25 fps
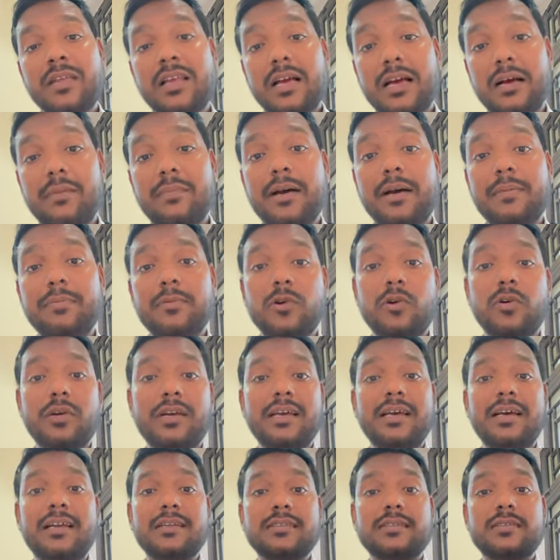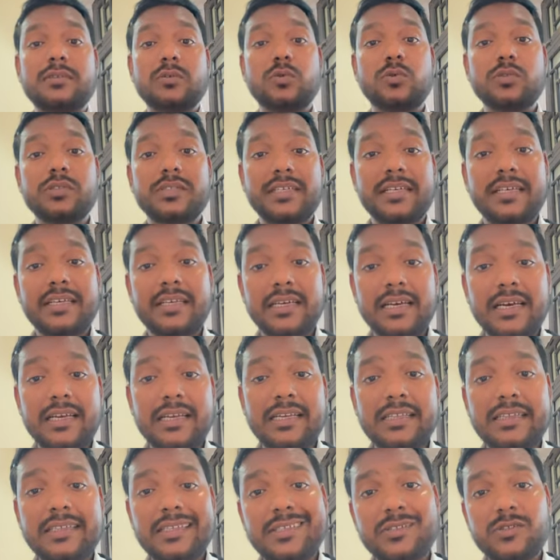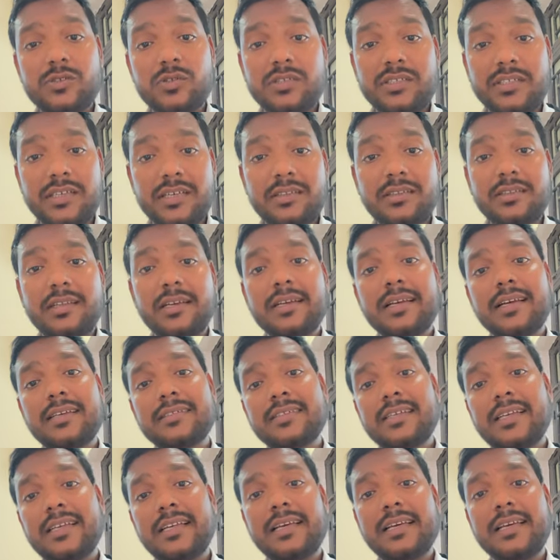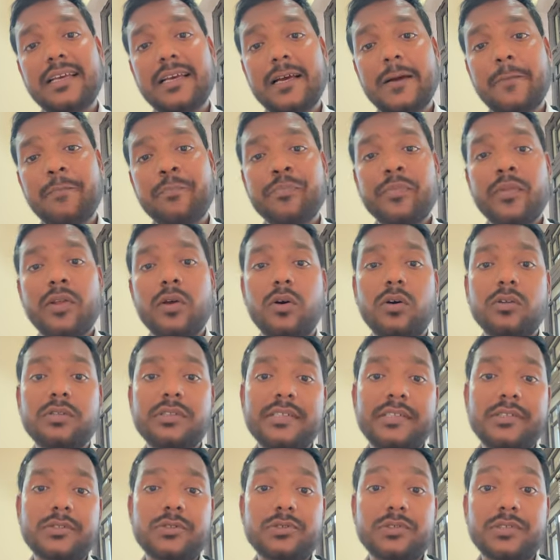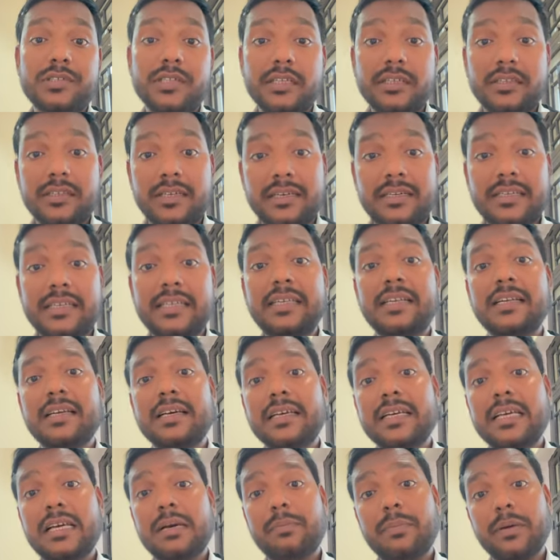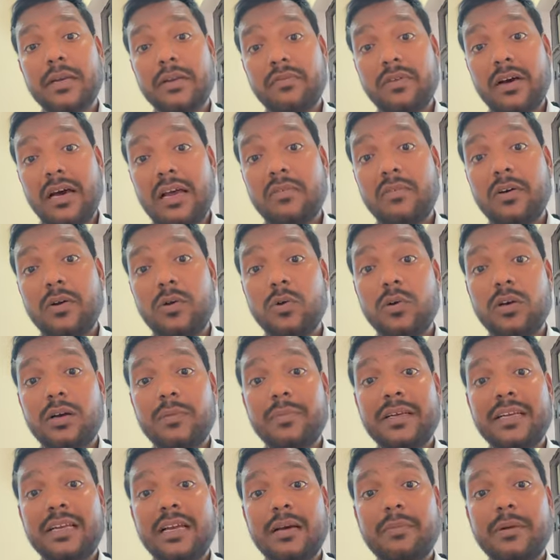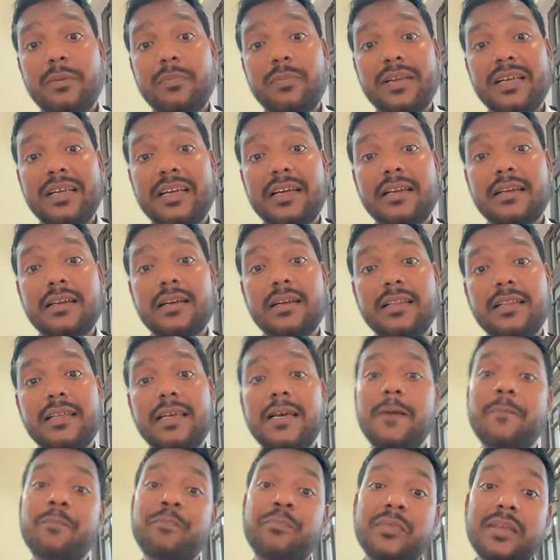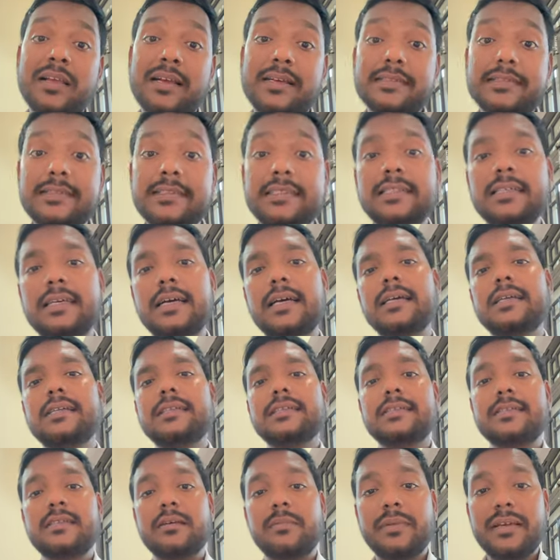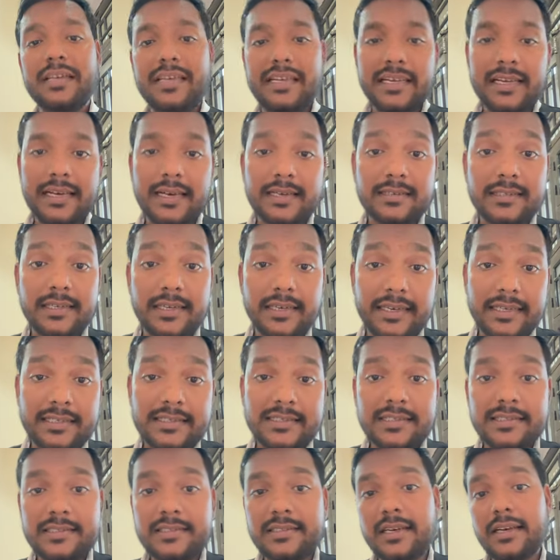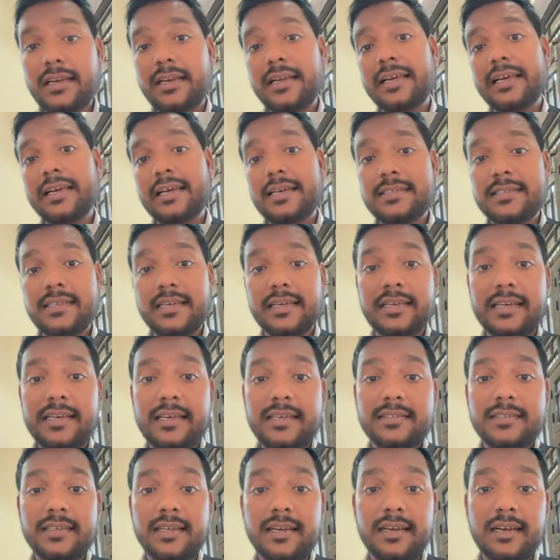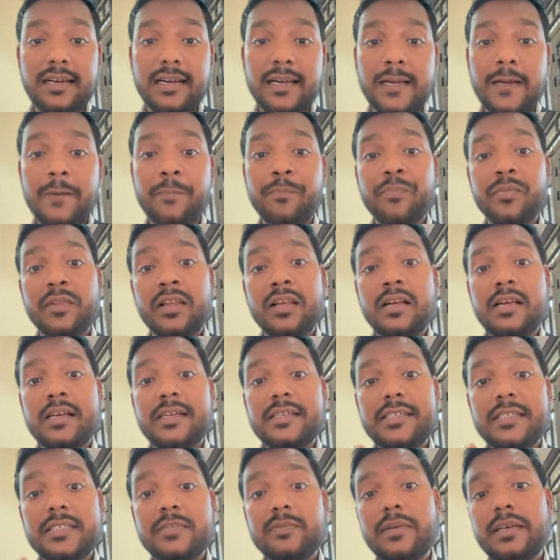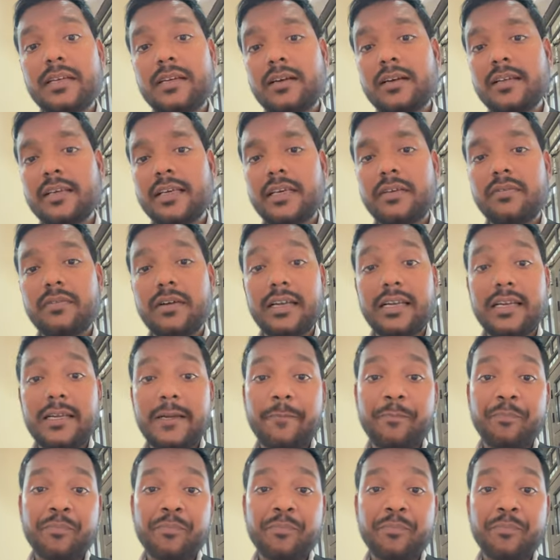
अब आप कहोगे यार कुछ किया नहीं तीन कैसे लिख गया और तीन डी लग गया परिवार वालों का भी नाम इम्प्लीकेट कर दिया जी हाँ इस समय एक ऐसा नेक्सेस चल रहा है एक ऐसा खेल चल रहा है जिसमें लड़की वाले